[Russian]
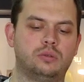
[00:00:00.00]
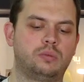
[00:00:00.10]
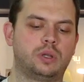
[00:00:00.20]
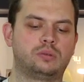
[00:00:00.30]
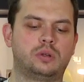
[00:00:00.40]

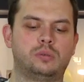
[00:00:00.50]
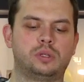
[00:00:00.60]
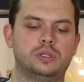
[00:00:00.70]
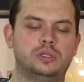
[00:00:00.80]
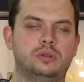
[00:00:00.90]
углом, который
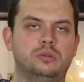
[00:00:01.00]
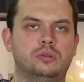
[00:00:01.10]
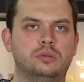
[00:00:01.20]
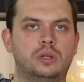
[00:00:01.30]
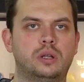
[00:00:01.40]

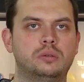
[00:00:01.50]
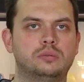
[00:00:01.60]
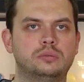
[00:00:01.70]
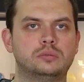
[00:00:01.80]
амортизирует удар.